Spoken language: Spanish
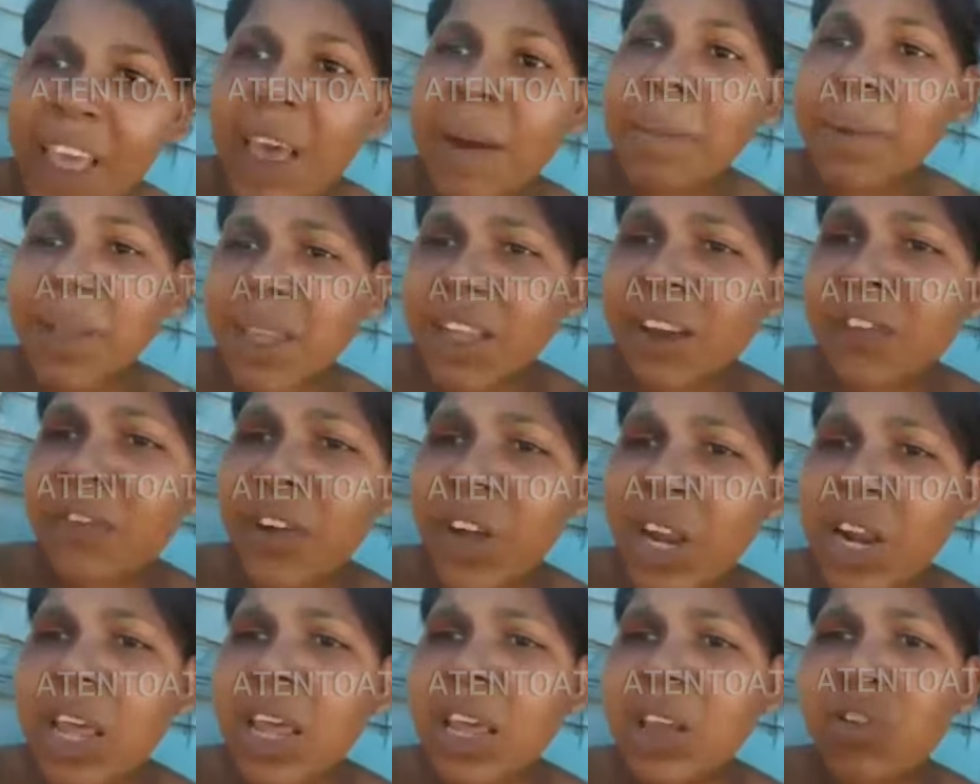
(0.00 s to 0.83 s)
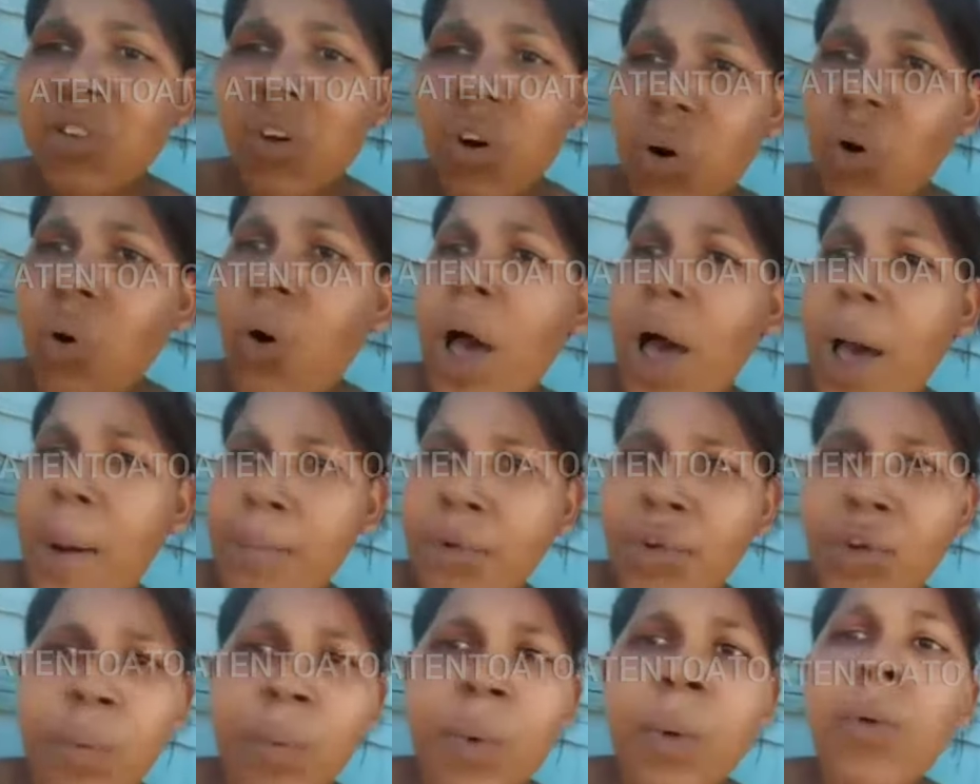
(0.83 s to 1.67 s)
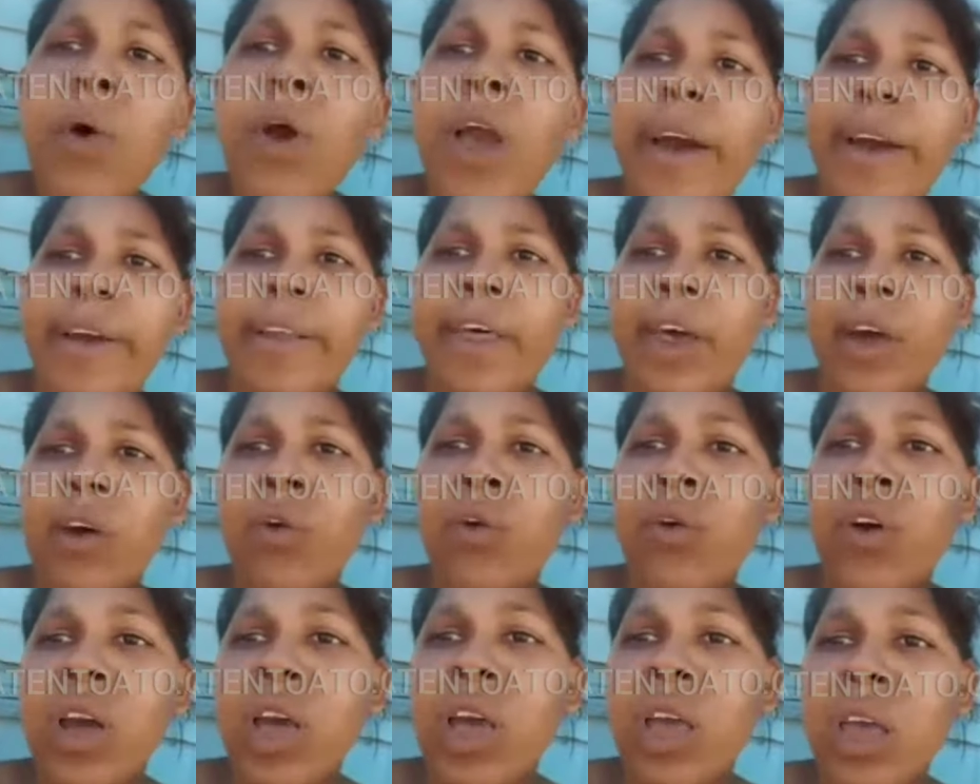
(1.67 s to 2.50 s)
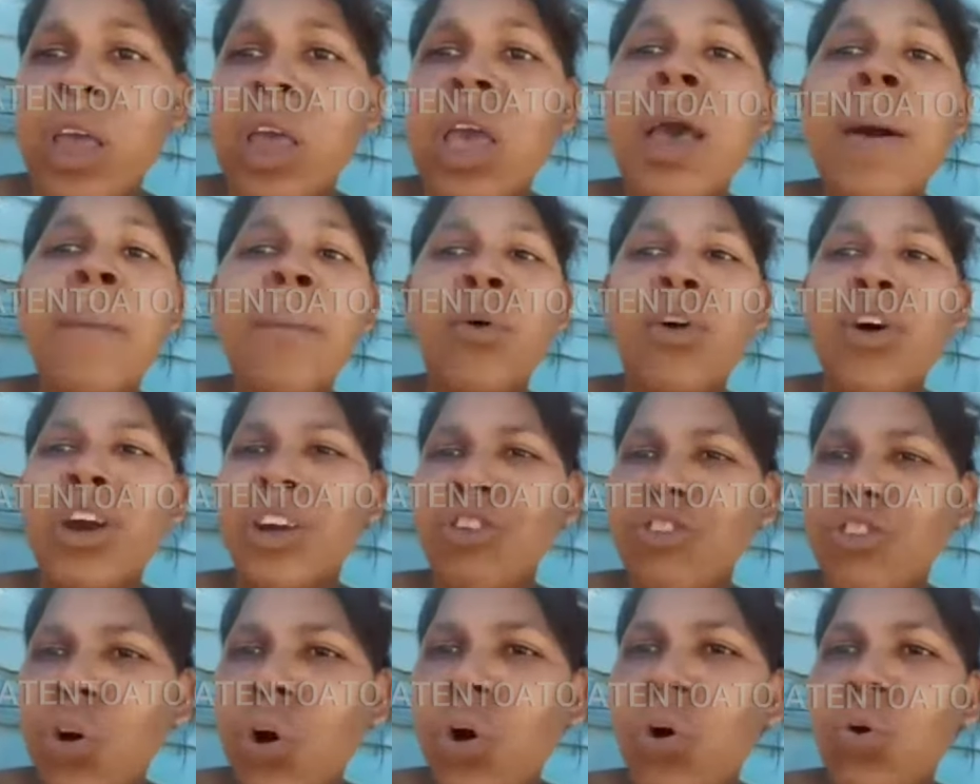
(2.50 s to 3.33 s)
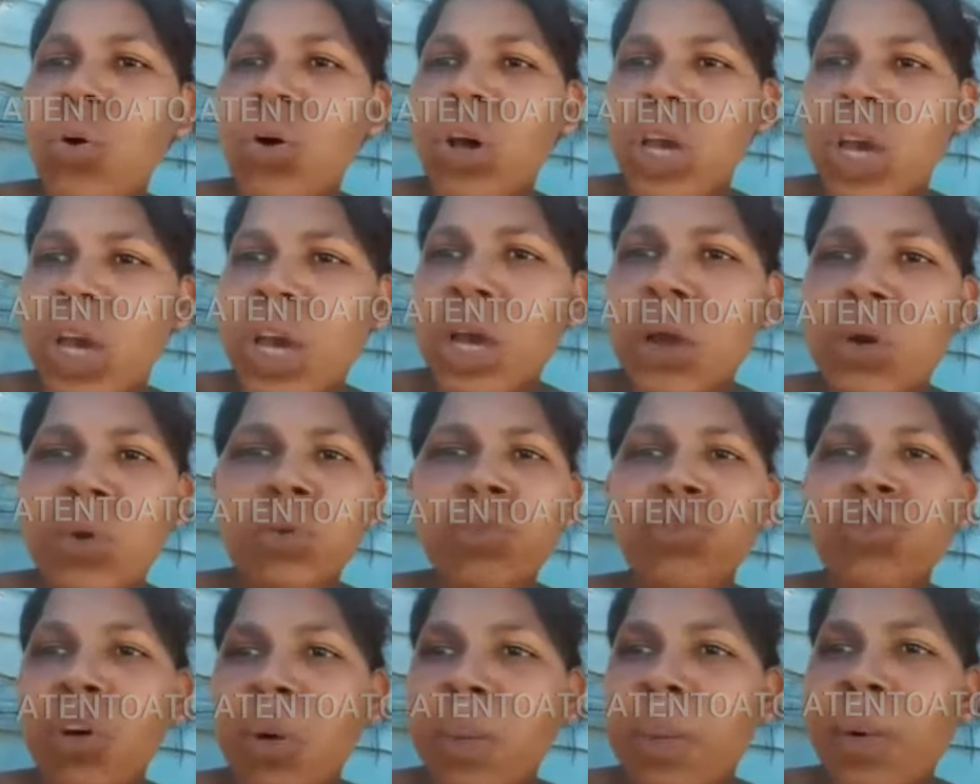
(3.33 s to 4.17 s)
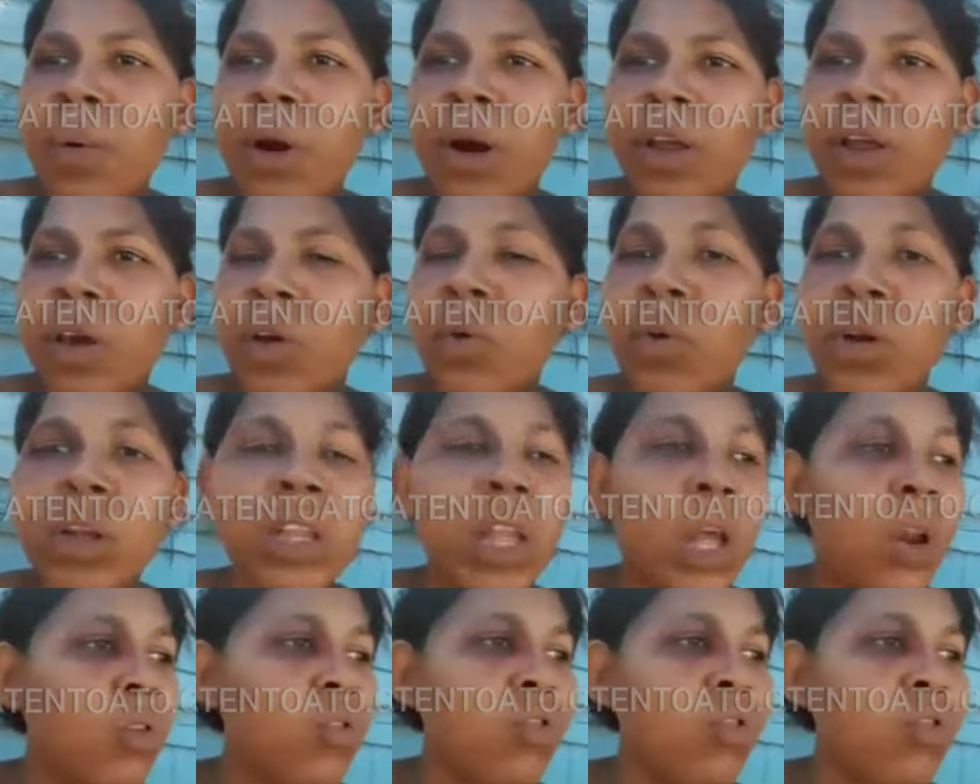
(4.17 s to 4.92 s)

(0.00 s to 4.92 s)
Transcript: Déjeme ser feliz, yo lo amo, yo me voy a quedar con él, porque yo lo quiero, yo me voy a quedar con él.